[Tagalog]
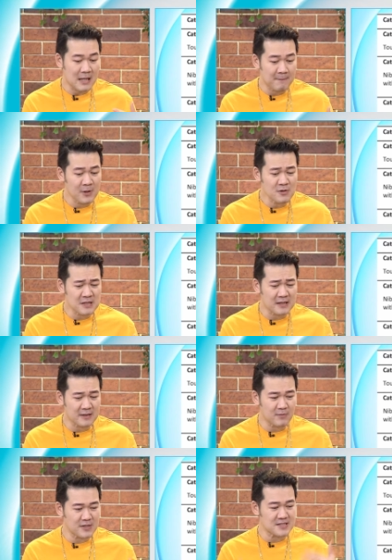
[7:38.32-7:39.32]
Pero ang kagat mo
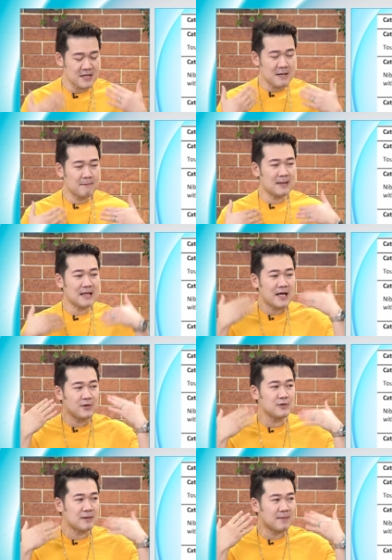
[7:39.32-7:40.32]
is malayo
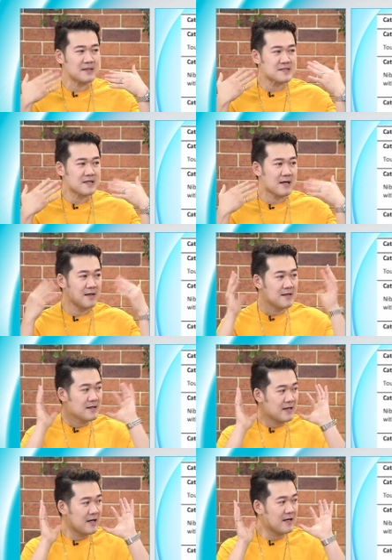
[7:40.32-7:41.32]
naman sa
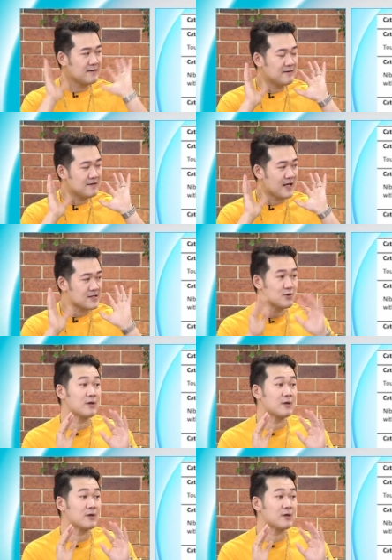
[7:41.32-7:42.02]
head, neck, so mm-hmm.